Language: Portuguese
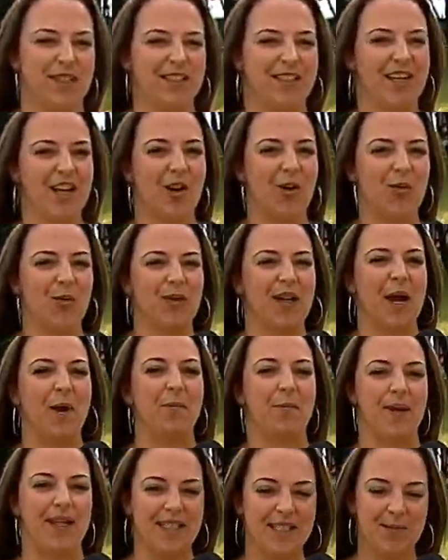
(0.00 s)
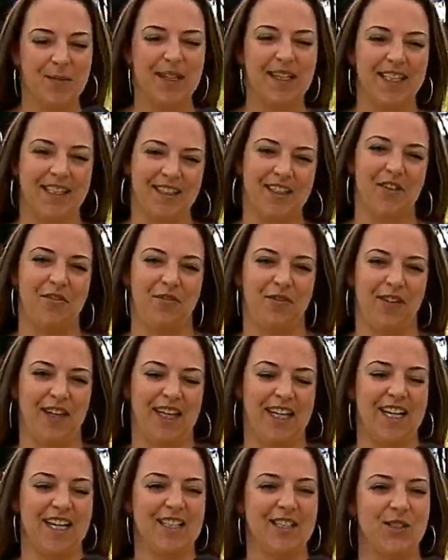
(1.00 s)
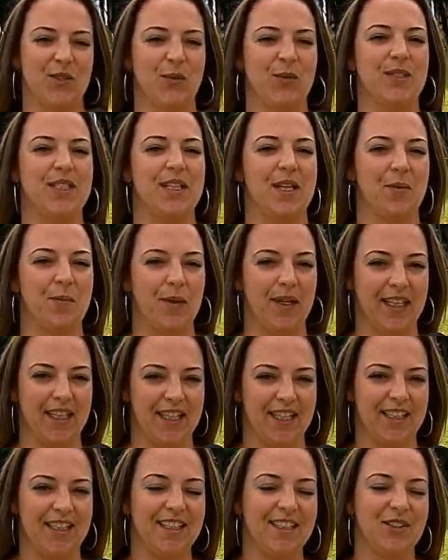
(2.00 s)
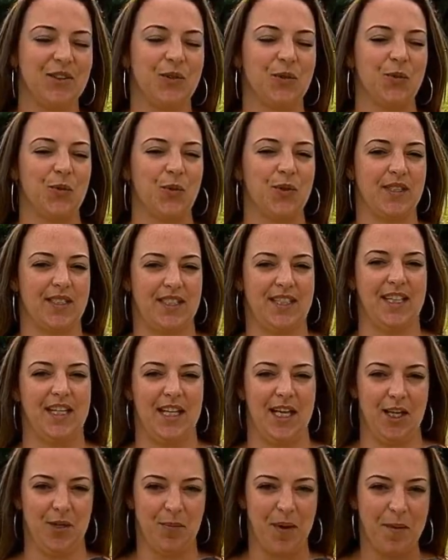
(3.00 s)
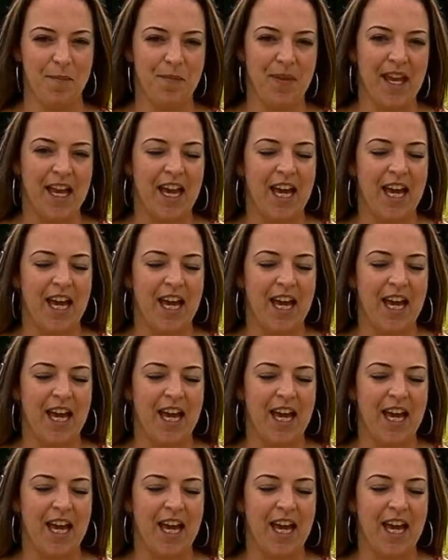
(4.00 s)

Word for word: Então, na mesma quinta-feira, às 11 da manhã, no Ux Cinema,